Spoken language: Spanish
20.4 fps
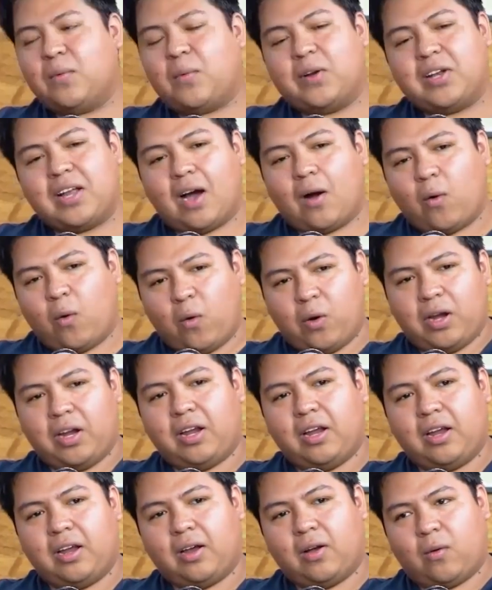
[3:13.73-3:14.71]
yo ponía
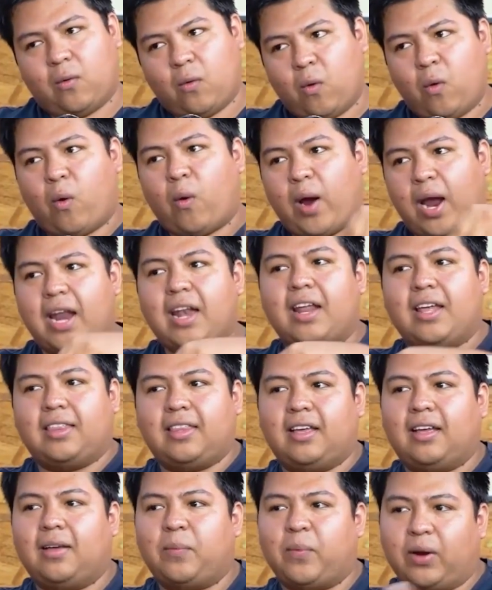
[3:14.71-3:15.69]
uni
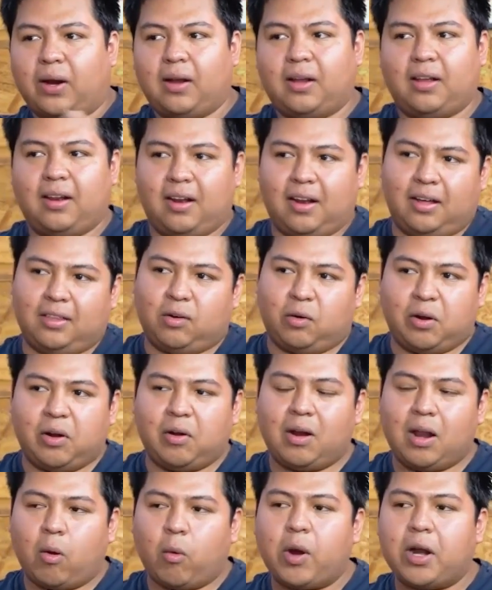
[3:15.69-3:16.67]
UNT, porque la de
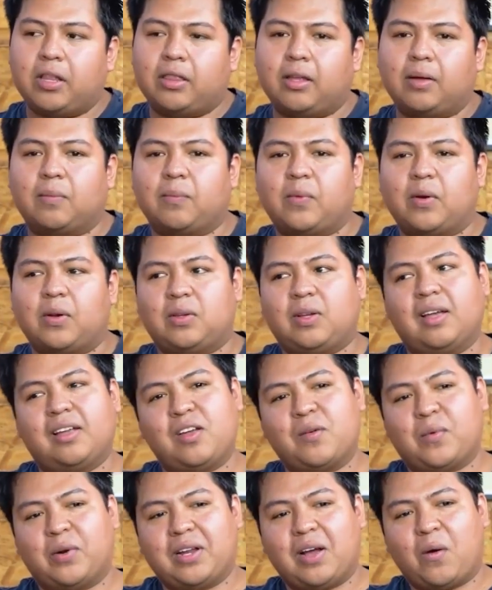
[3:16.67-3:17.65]
Trujillo es la UNT, pero
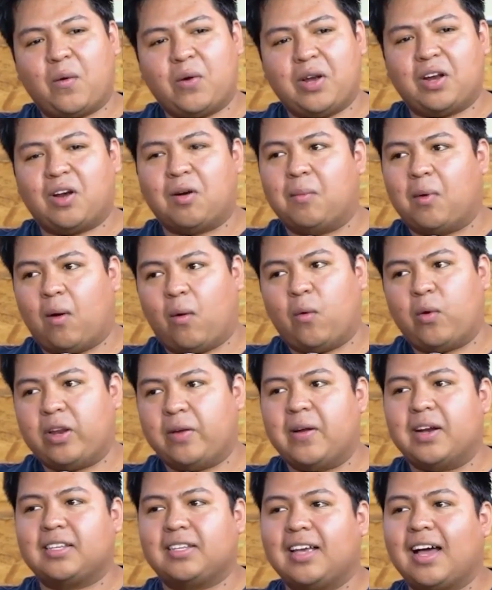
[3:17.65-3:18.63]
yo ponía uni como
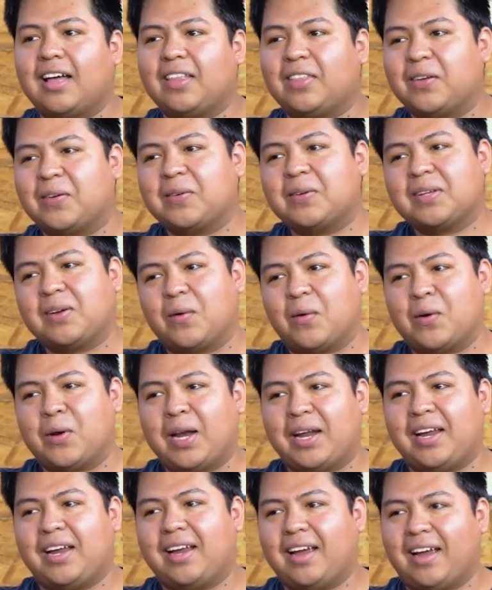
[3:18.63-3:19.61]
universidad, ¿no? Claro.
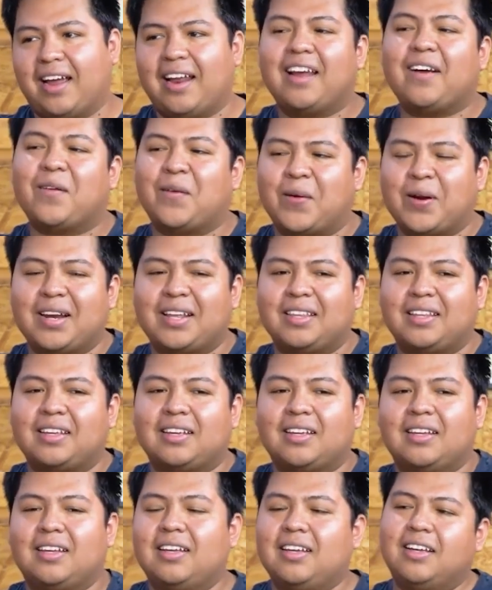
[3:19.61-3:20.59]
Uni eh,
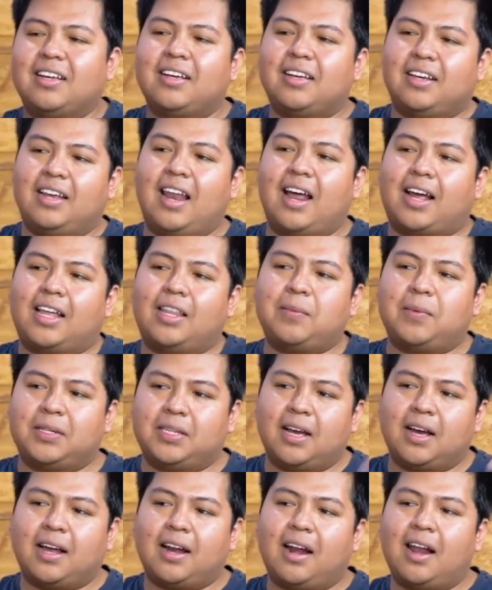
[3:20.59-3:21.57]
UNT. Y la gente
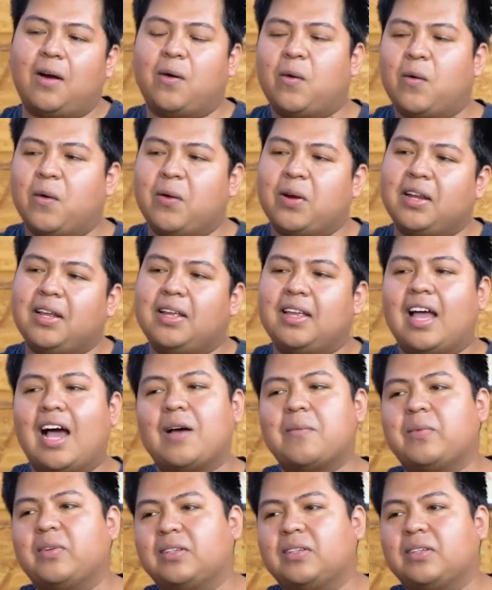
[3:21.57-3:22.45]
pensaba que era la uni y ya,